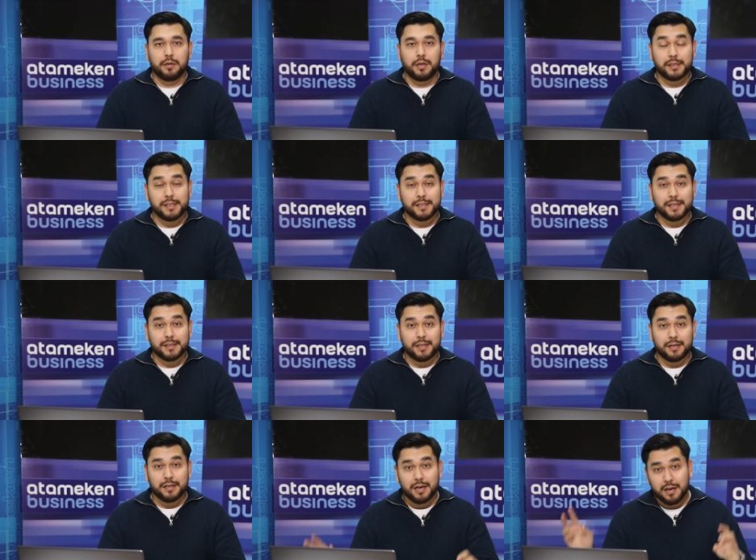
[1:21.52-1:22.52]
Российская
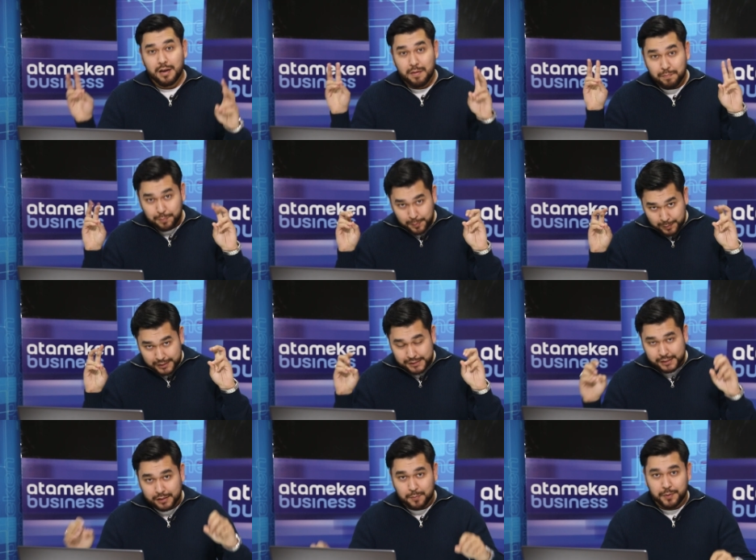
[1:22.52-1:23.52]
сторона
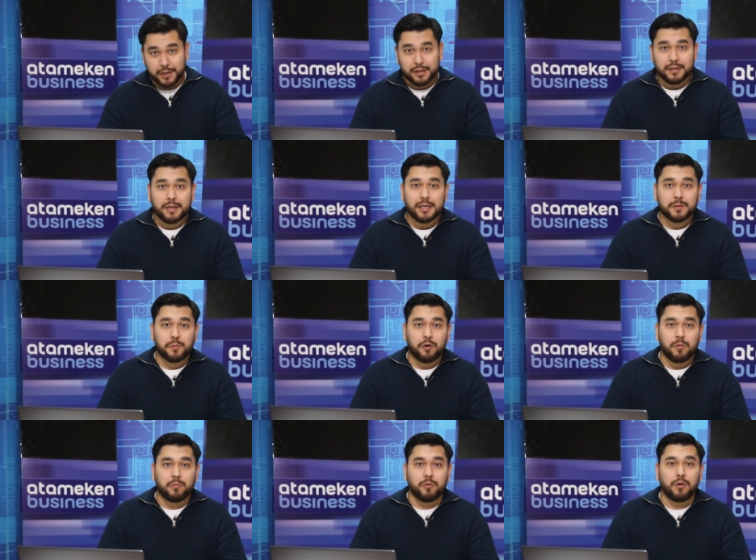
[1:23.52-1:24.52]
попросила передать
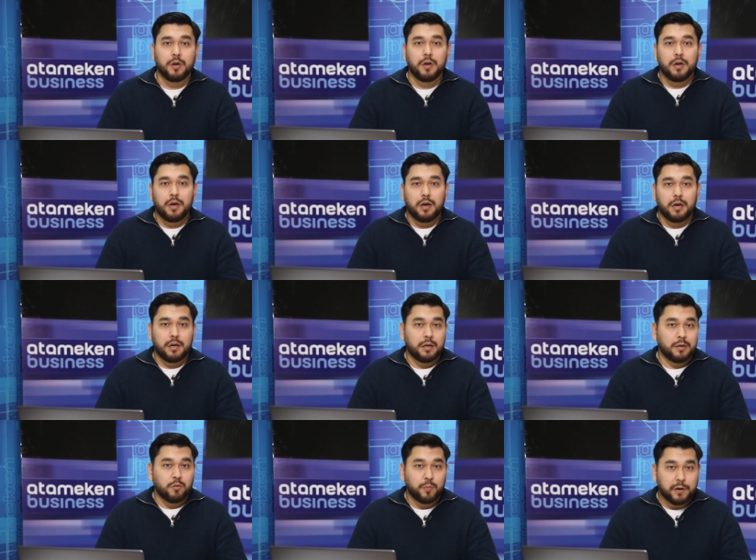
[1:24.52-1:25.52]
«Газпрому»
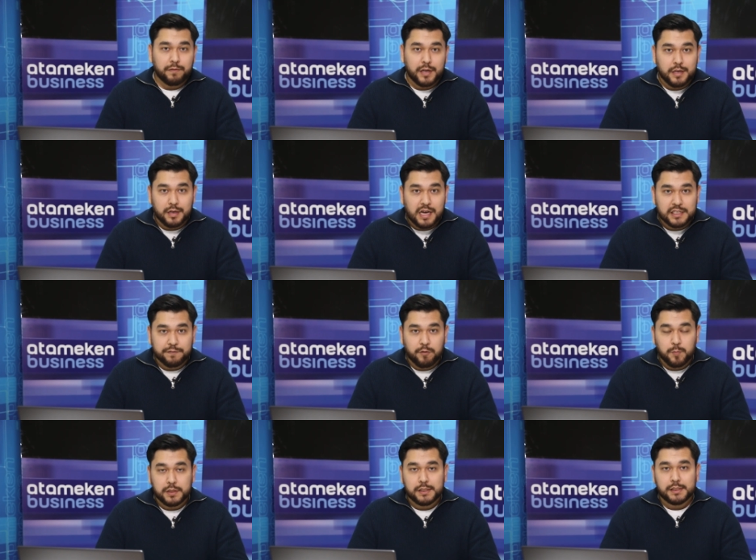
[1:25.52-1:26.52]
э, управление
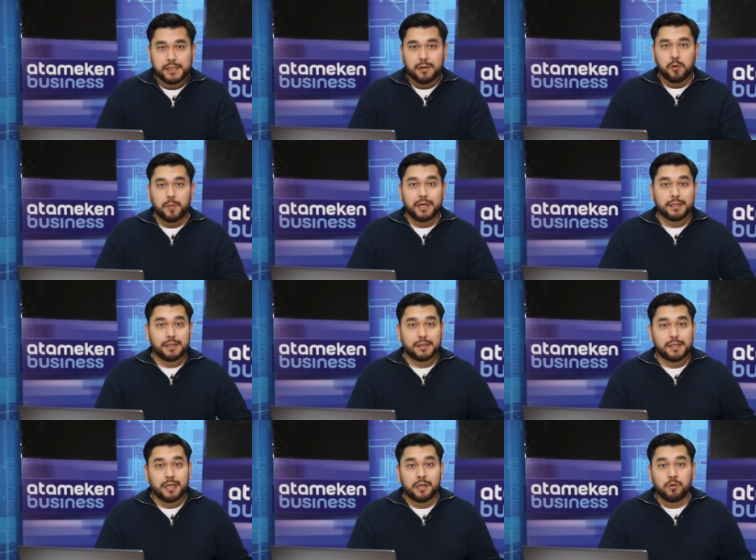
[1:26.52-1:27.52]
газовыми системами
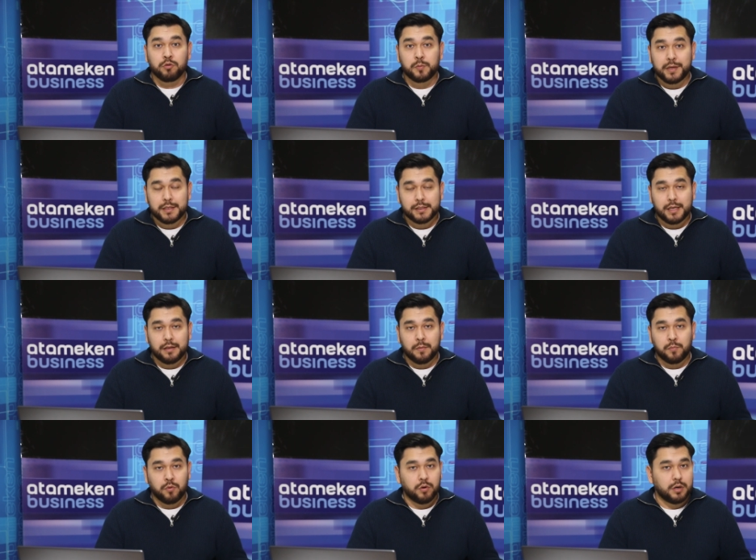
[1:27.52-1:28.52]
Казахстана и Узбекистана
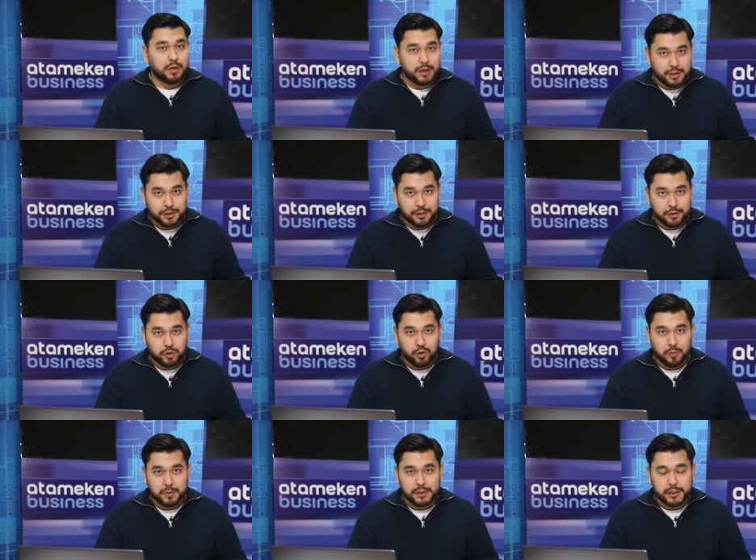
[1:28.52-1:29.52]
по рыночной
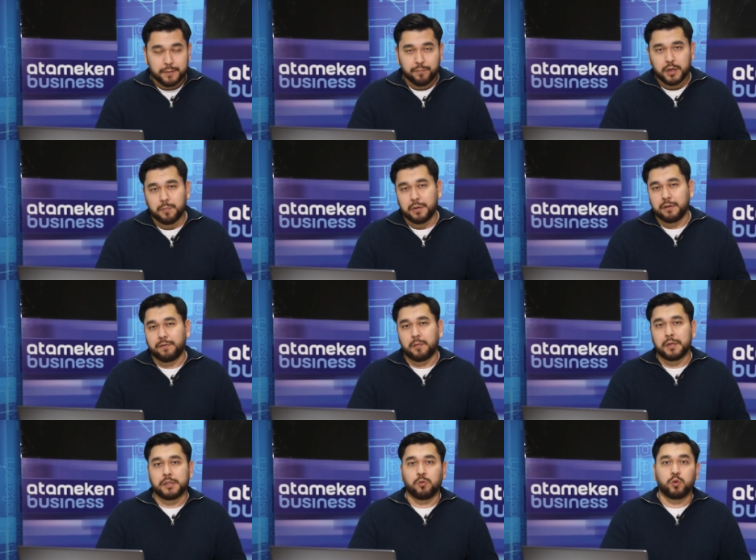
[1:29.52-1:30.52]
стоимости. И по
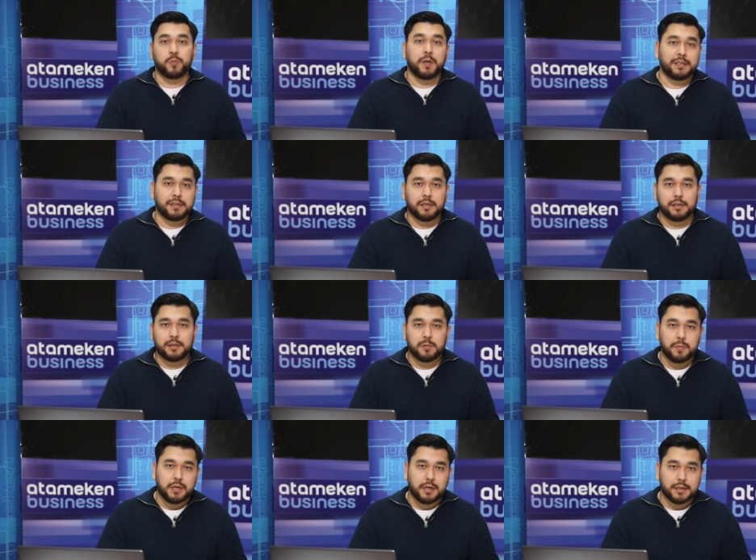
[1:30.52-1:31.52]
информации узбекских
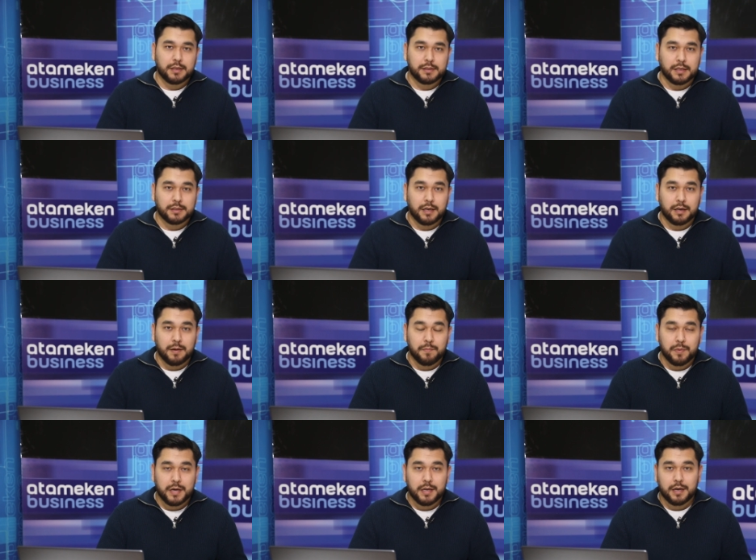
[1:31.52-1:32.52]
СМИ, казахстанская
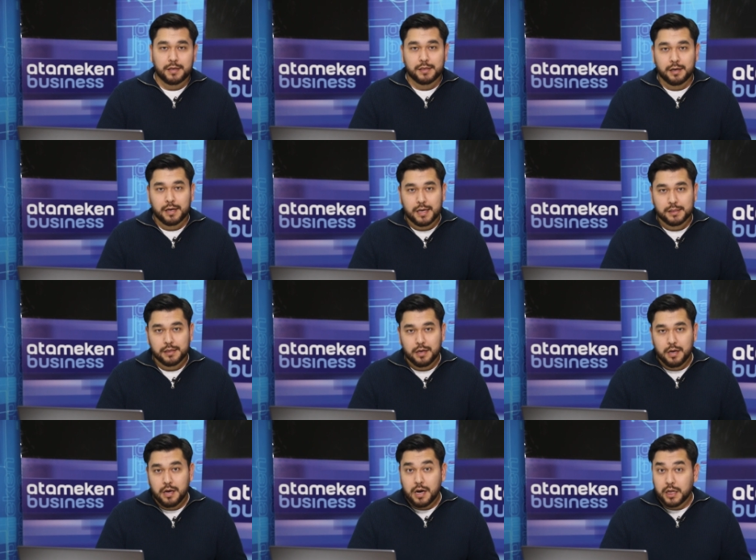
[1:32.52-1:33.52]
компания «Казахгаз»
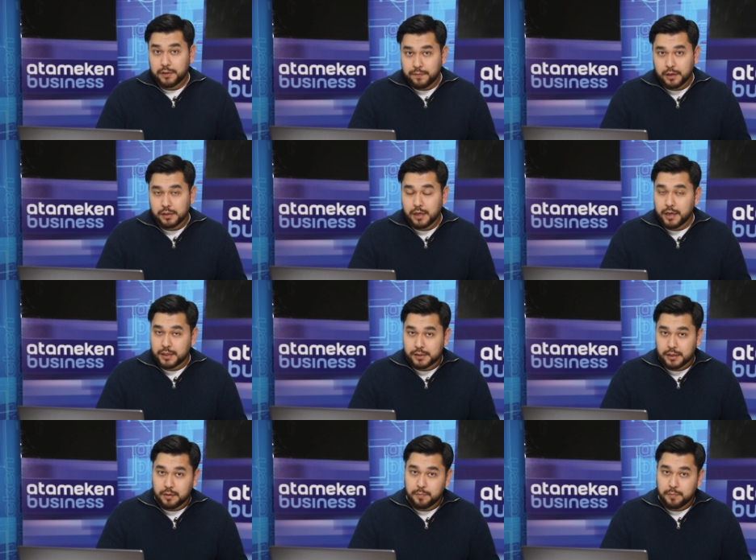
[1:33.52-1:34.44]
отвергла эти